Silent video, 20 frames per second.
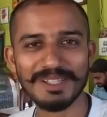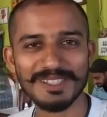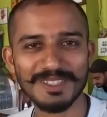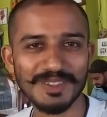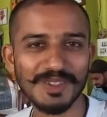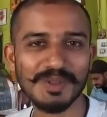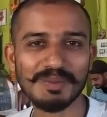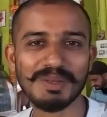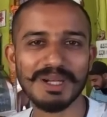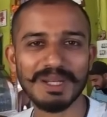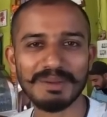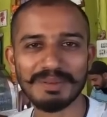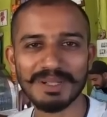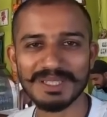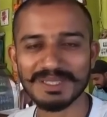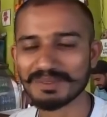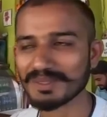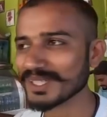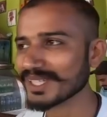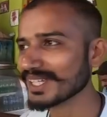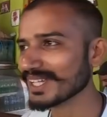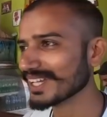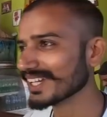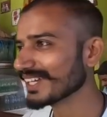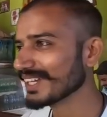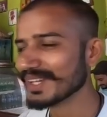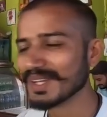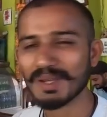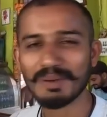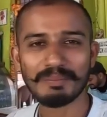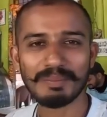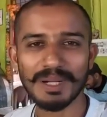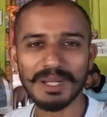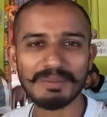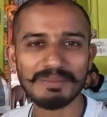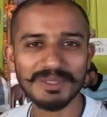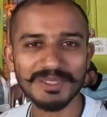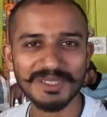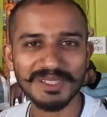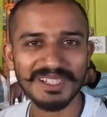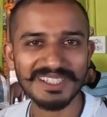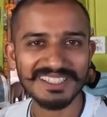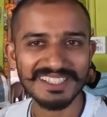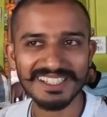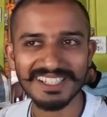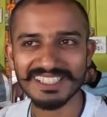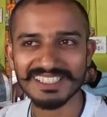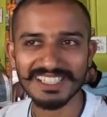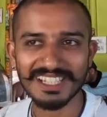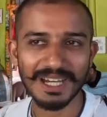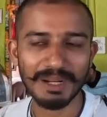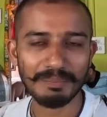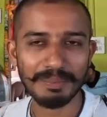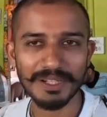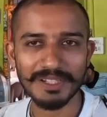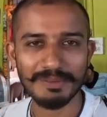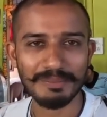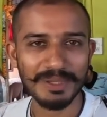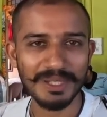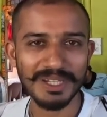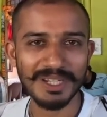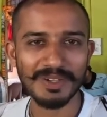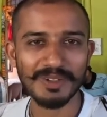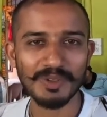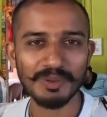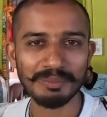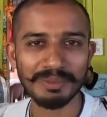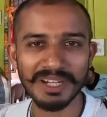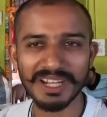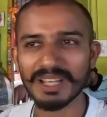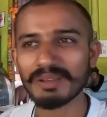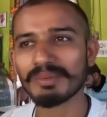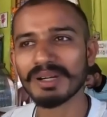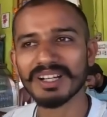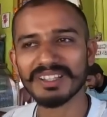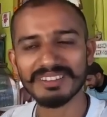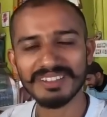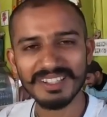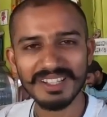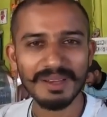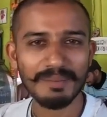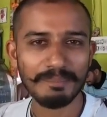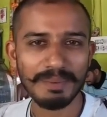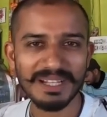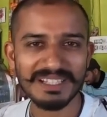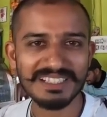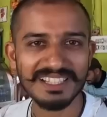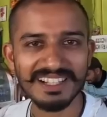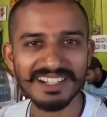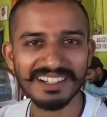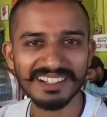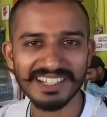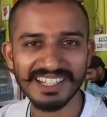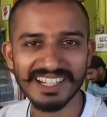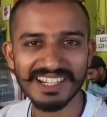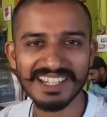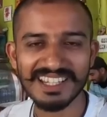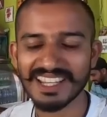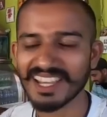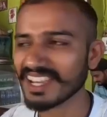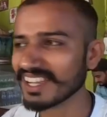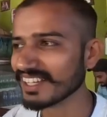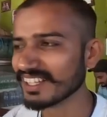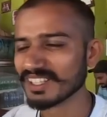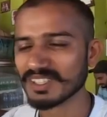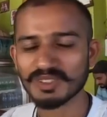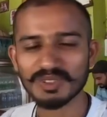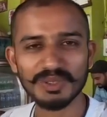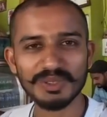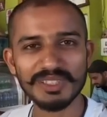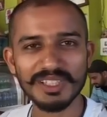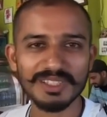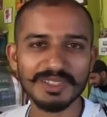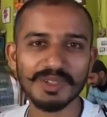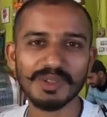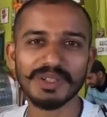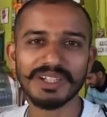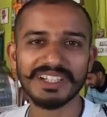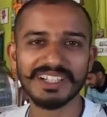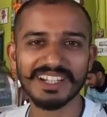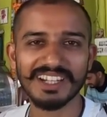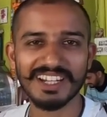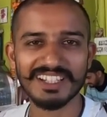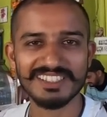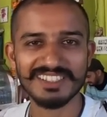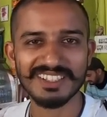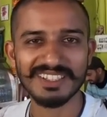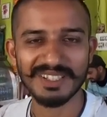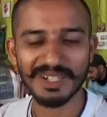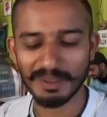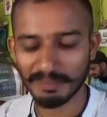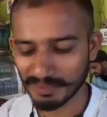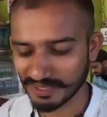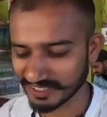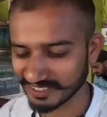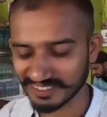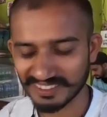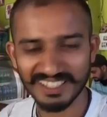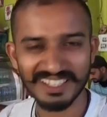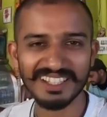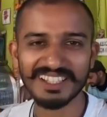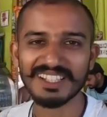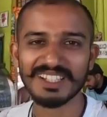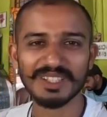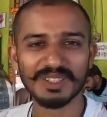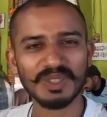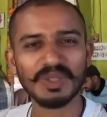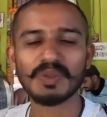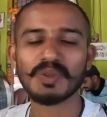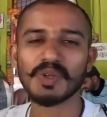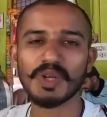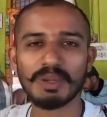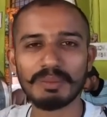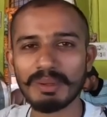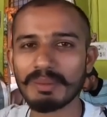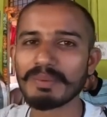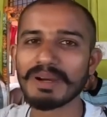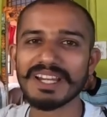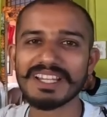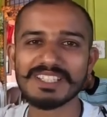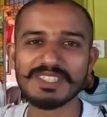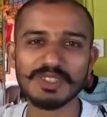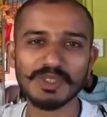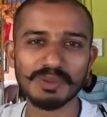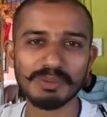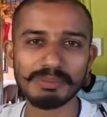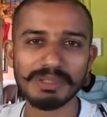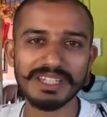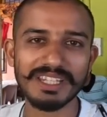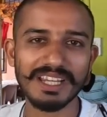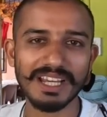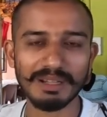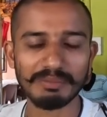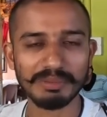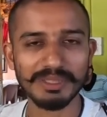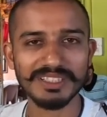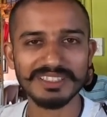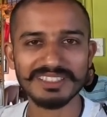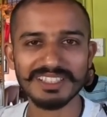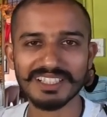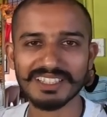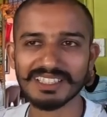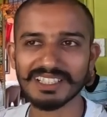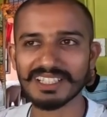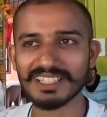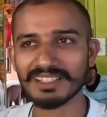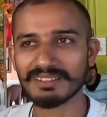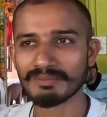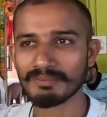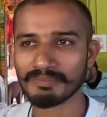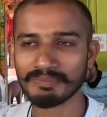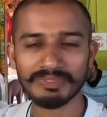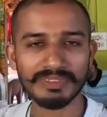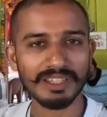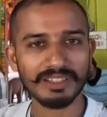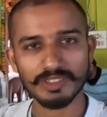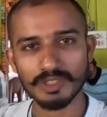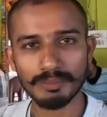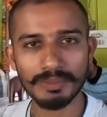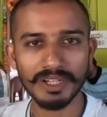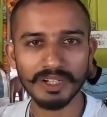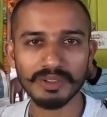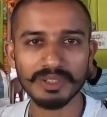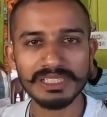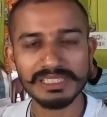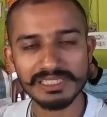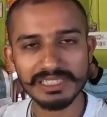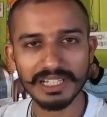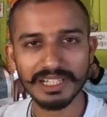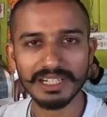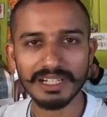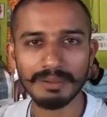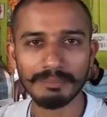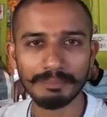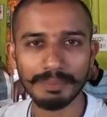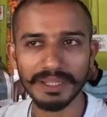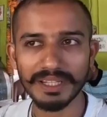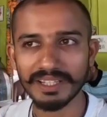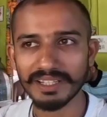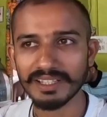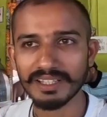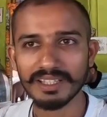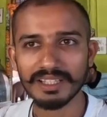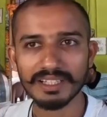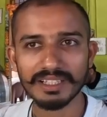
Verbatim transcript: पैसे तो हमारे पास भी नहीं है बड़ी मुश्किल से ना चार पाँच महीने घूमने के बाद पैसे इकट्ठे किए सोचा चलो इंटरनेशनल ट्रिप करते हैं तो कोई भी भाई जो मेरी हेल्प कर सकता है ना तो मेरे को इंस्टाग्राम पर